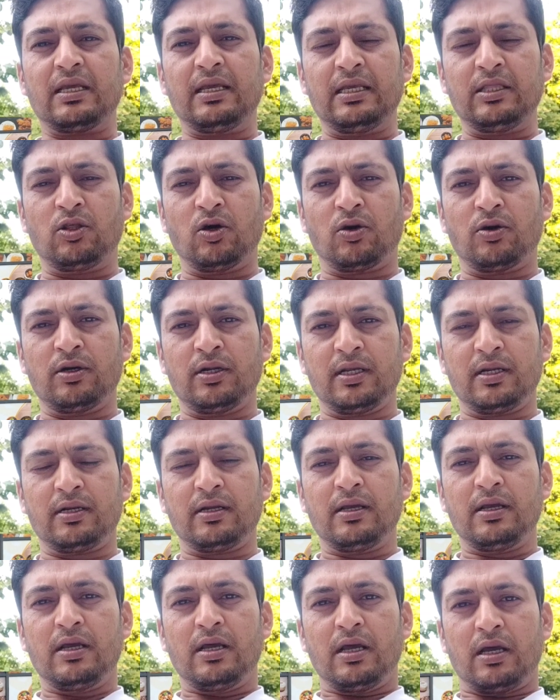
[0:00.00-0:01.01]
এই ধরনের
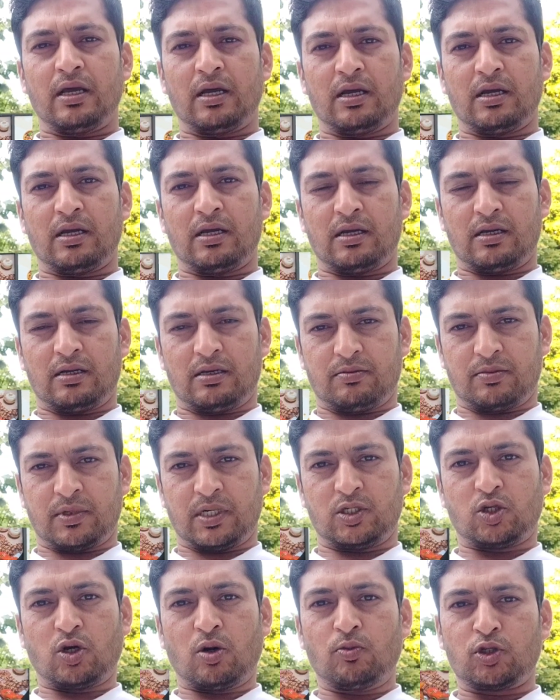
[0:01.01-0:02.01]

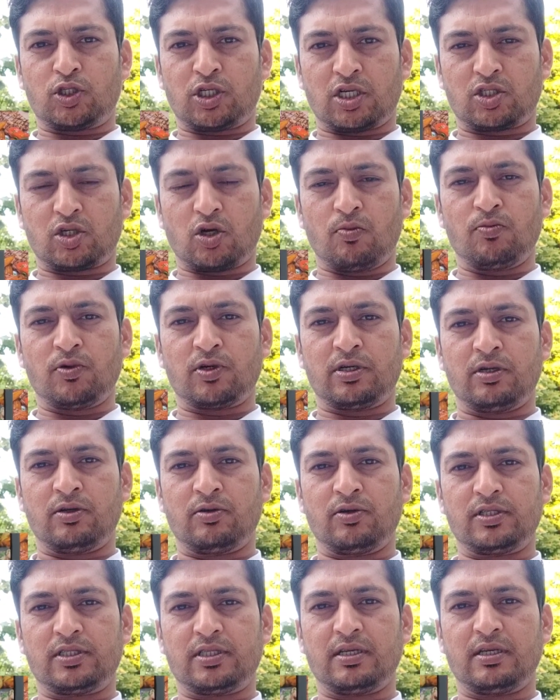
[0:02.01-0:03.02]
মানে সমস্যার সম্মুখীন
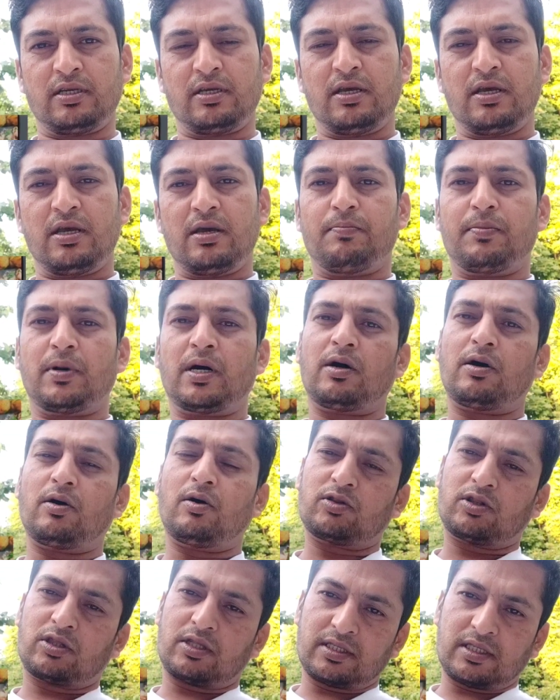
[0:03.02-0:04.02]
হয়েছে বা
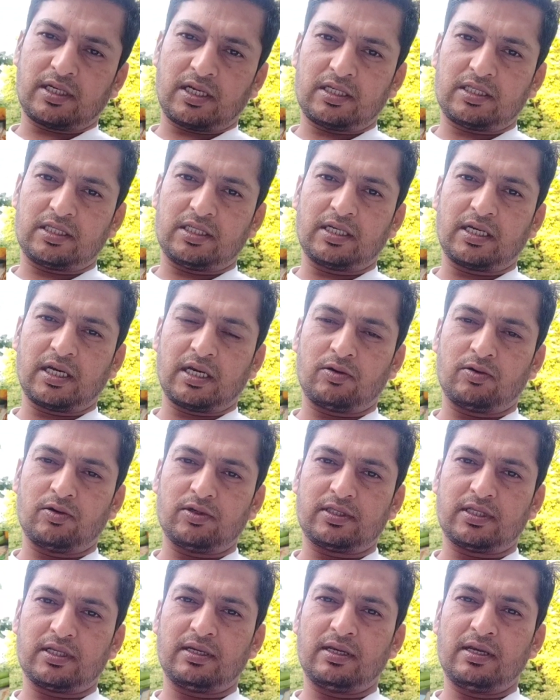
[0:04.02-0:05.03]
অত্যাচারের শিকার
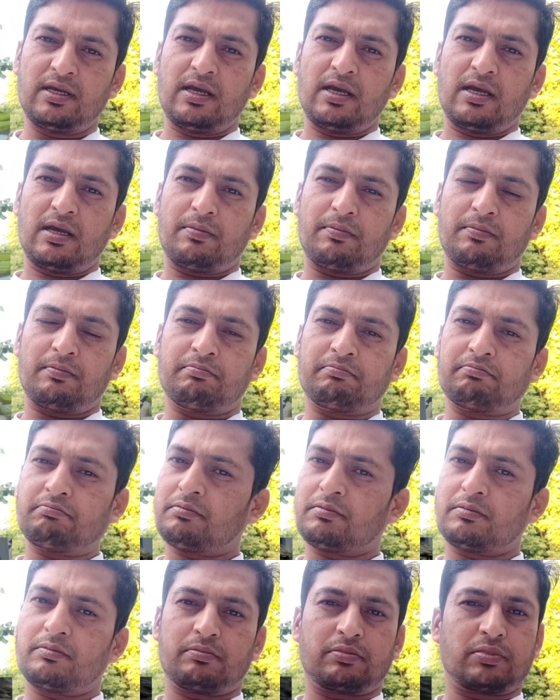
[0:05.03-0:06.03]
হয়েছে
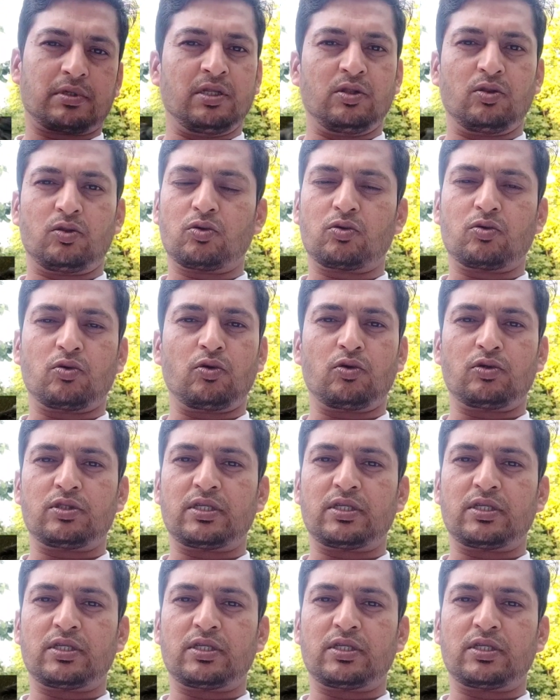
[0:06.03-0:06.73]
কিন্তু কোনো